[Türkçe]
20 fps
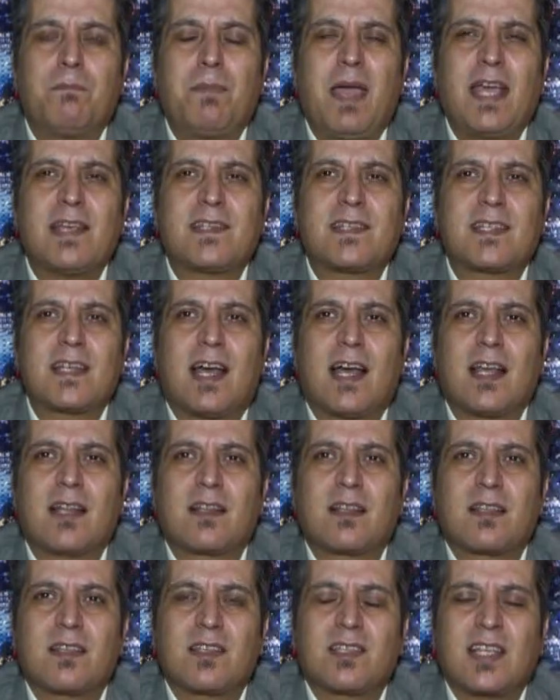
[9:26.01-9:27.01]
5
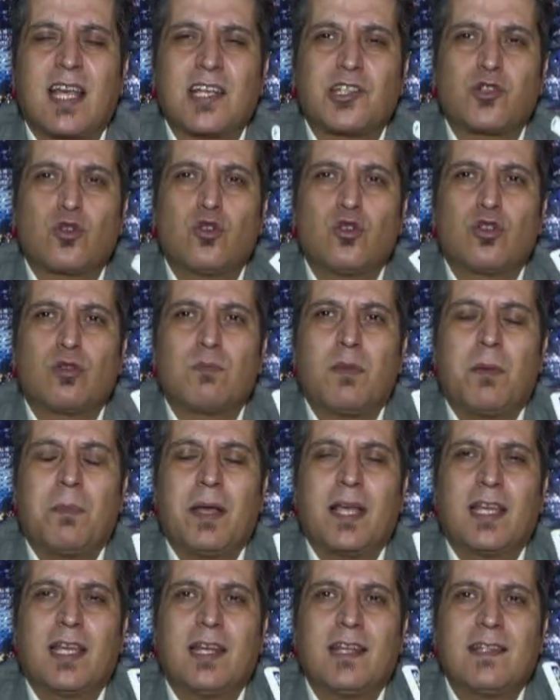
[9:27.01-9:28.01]
saat saç kurutma
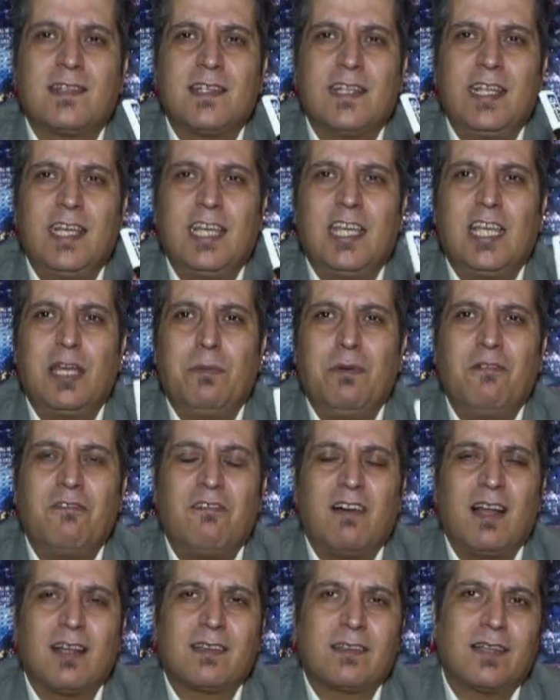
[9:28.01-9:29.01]
makinesini 2000
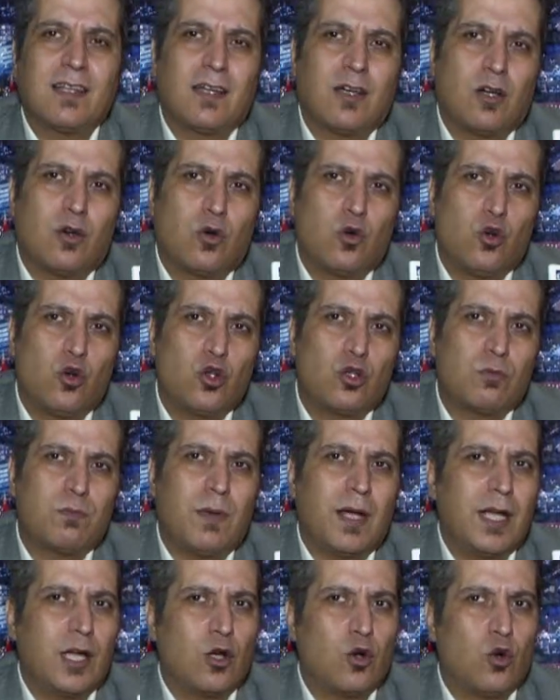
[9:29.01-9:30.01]
wattlık
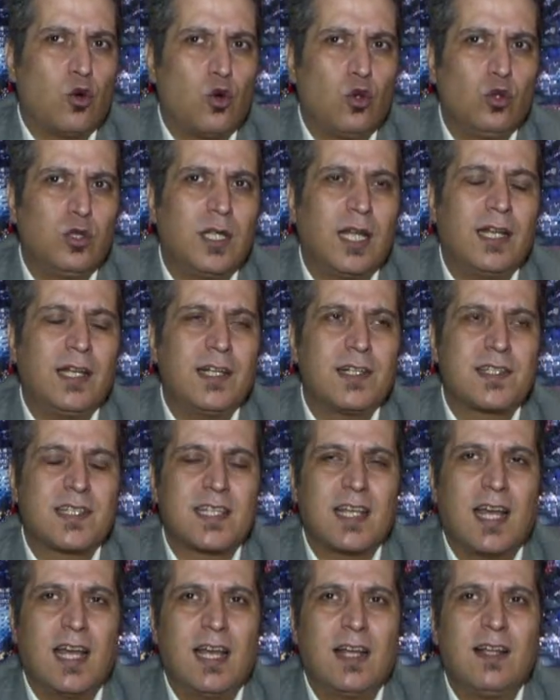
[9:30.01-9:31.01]
kurutmayı
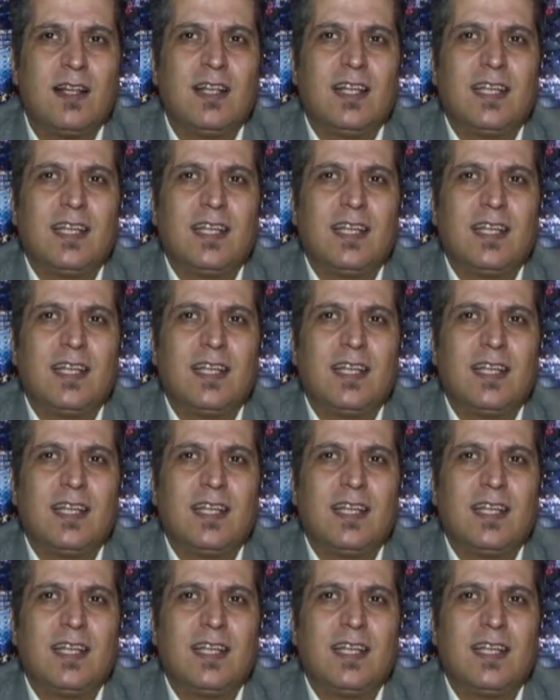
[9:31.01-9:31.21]
kullanırsa